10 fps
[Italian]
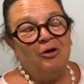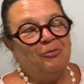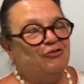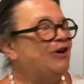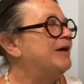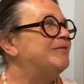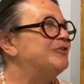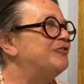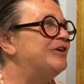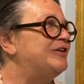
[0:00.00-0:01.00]
poi c'è la
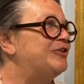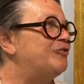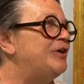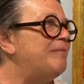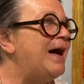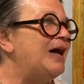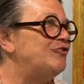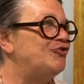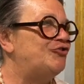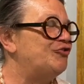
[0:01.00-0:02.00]
Madonna di
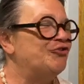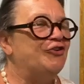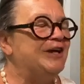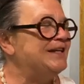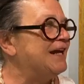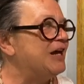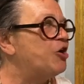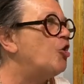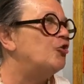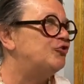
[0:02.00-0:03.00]
Collemaggio, ci sono le
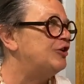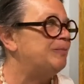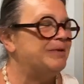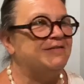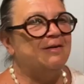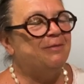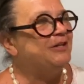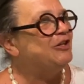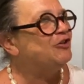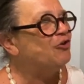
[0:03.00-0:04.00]
terrecotte, il presepe
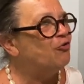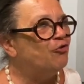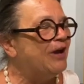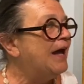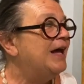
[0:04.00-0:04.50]
di Tione,